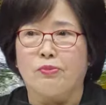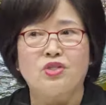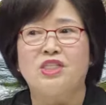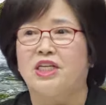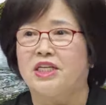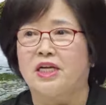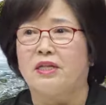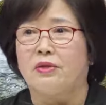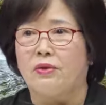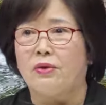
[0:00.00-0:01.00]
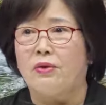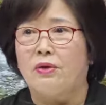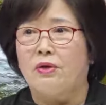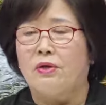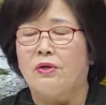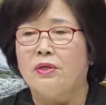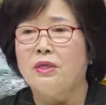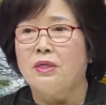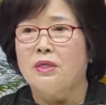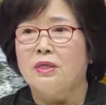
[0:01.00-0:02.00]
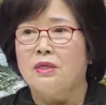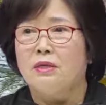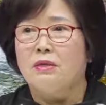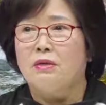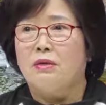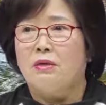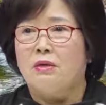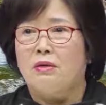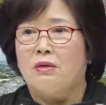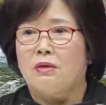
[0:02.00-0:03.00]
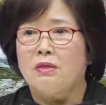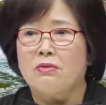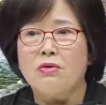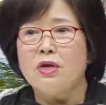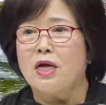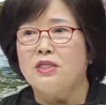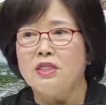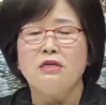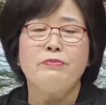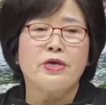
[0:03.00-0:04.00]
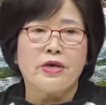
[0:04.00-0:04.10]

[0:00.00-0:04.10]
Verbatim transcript: 못친다니까요 응? 근데 건강 리듬이